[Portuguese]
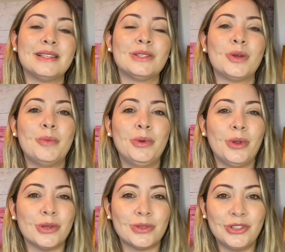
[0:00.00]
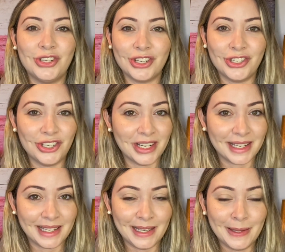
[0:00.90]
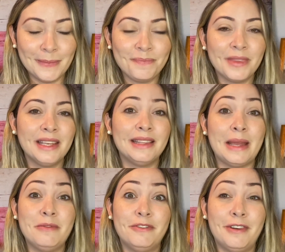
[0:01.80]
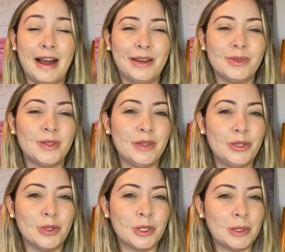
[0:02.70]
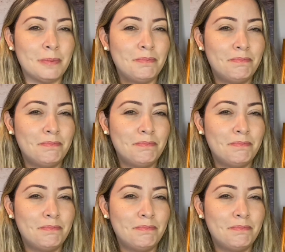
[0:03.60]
sobre o nosso dia a dia aqui tem vários vídeos